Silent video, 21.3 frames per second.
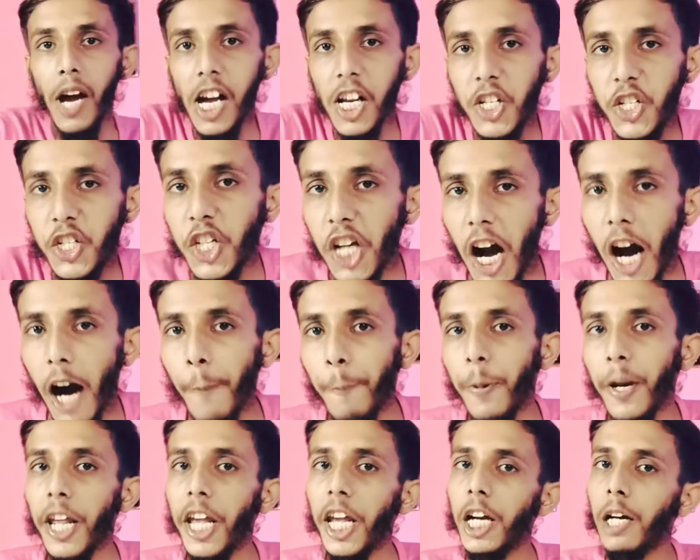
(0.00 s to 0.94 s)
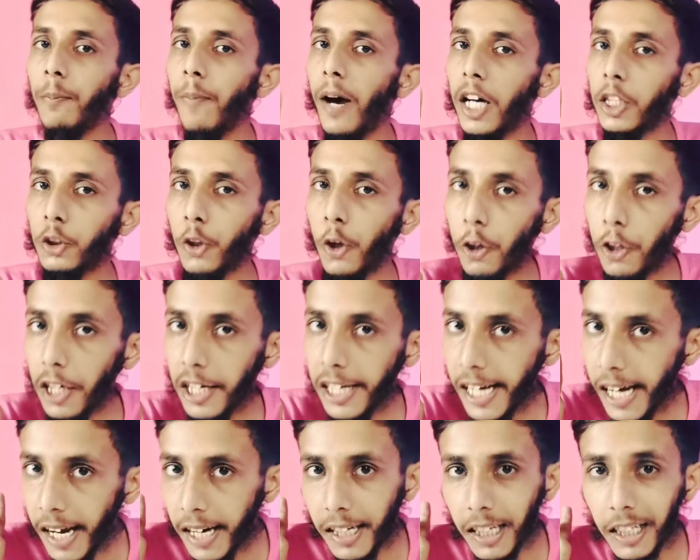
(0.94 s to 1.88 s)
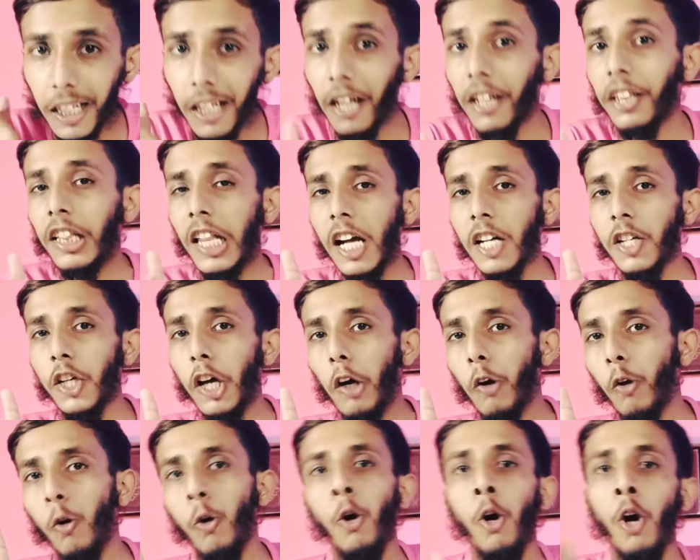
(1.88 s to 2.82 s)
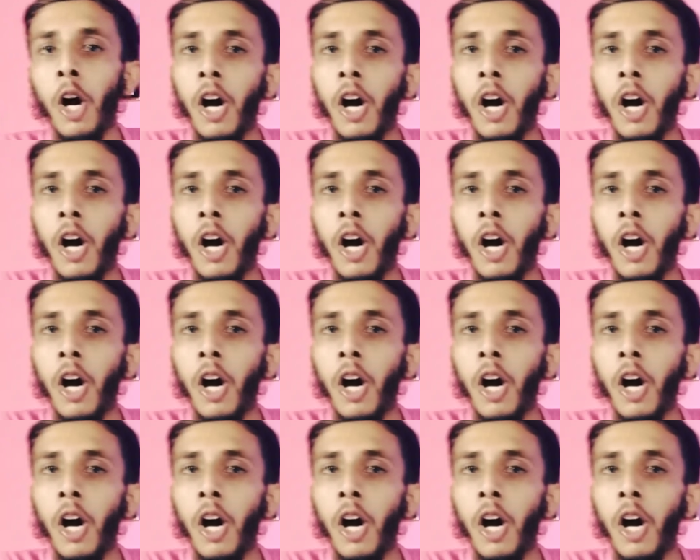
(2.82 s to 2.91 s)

मैं यहां पर एक बात को क्लियर करता चलू